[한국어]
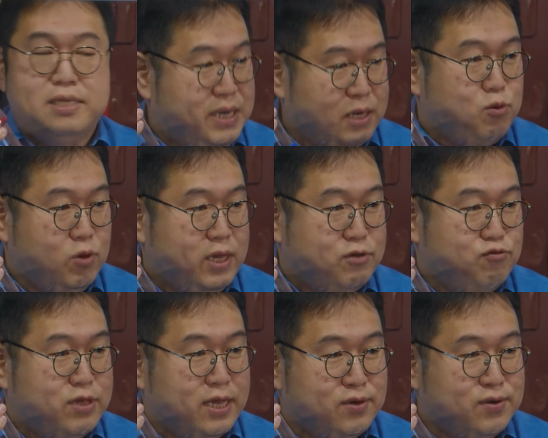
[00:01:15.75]
피가 돌게
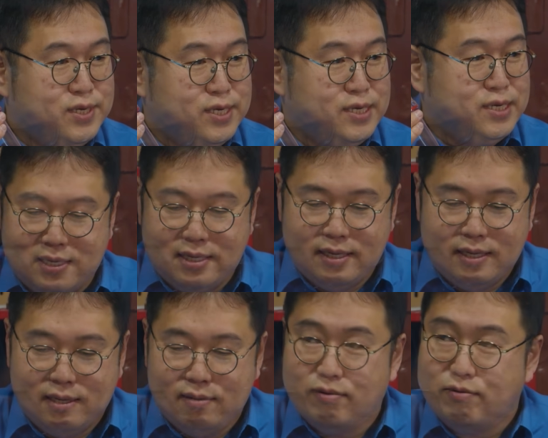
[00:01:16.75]
해준다는 거지.
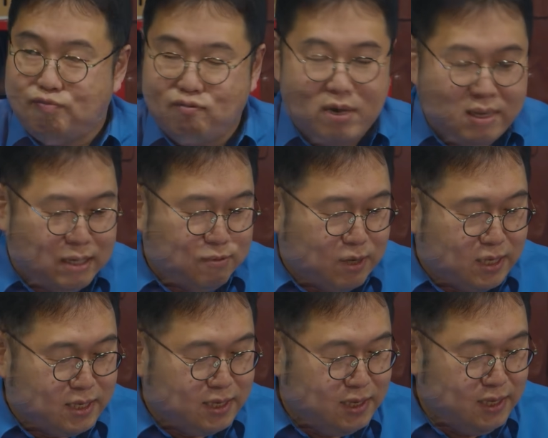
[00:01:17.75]
일종의 부항기. 부항가도
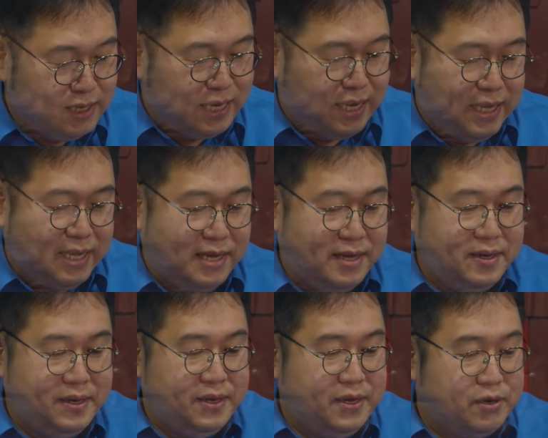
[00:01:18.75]
같은. 네. 네.
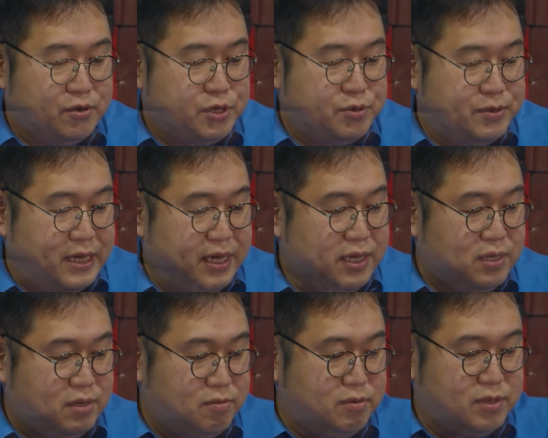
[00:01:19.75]
그렇습니다.
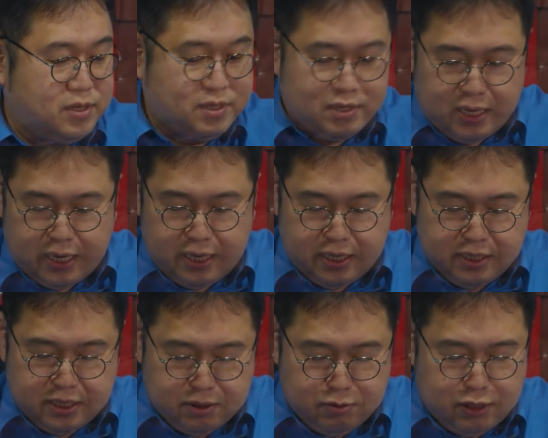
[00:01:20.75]
예, 여러분 저 그렇게
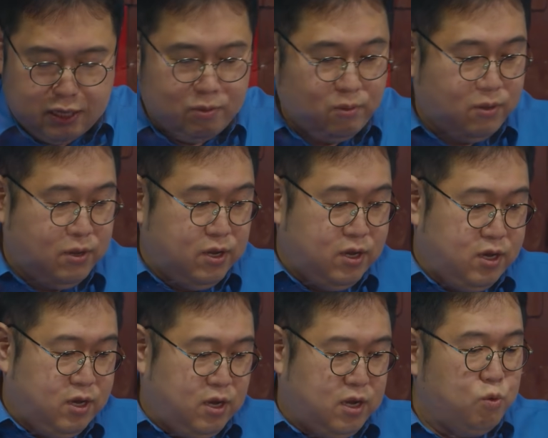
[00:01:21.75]
쓰시면 되고
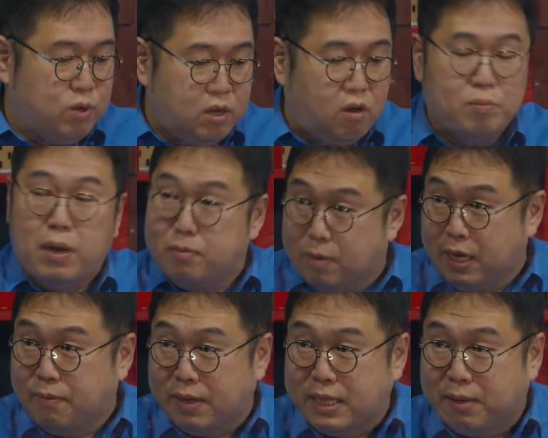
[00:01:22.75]
효과를
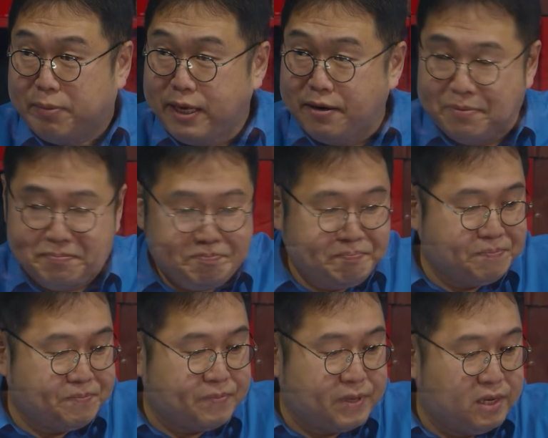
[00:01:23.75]
어마어마하게 봤나 봐요.
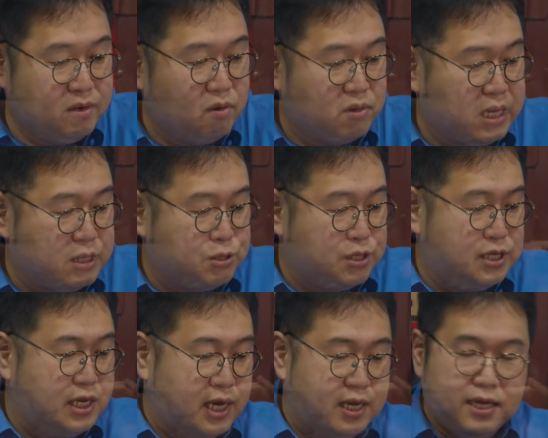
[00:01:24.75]
음. 그걸 어떻게 할 수
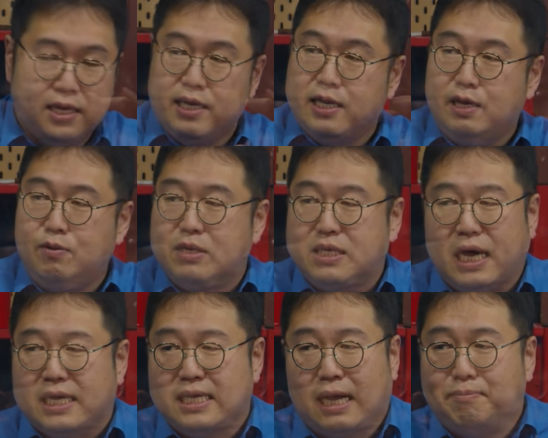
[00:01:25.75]
있느냐? 이
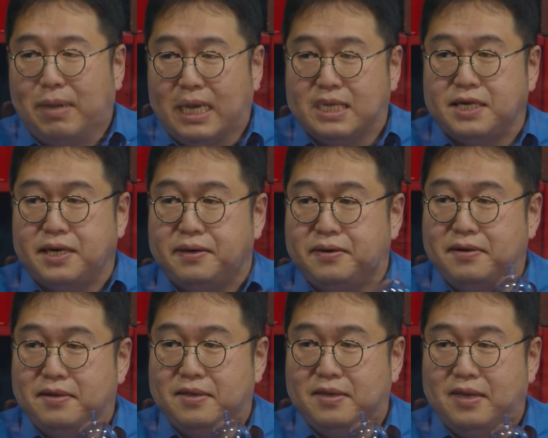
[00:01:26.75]
회사가 아직 안 망했어요.
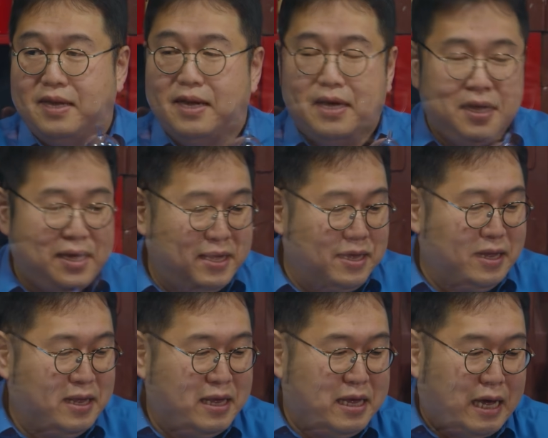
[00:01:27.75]
아.